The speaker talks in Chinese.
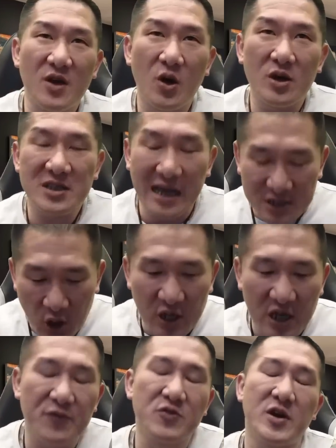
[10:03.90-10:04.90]
他送
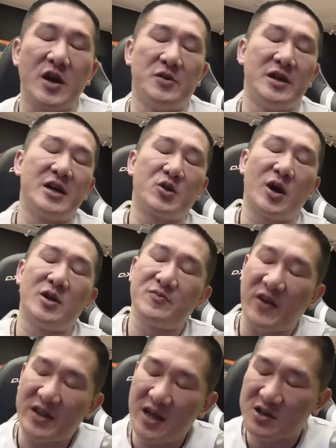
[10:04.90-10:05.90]
衣服给我那一段
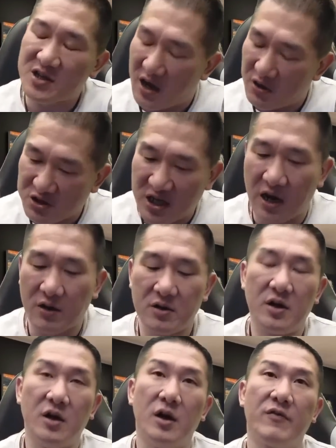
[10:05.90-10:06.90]
反倒是好笑，
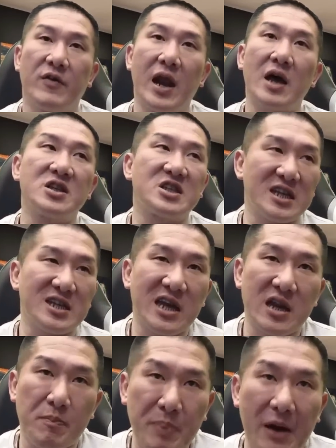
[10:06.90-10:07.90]
反倒是今天
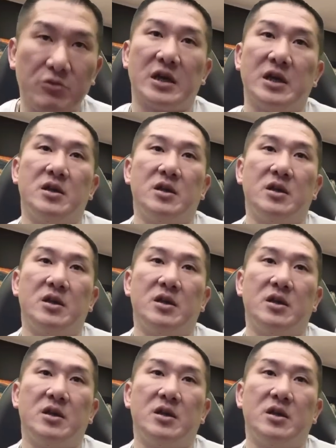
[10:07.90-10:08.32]
的爆点。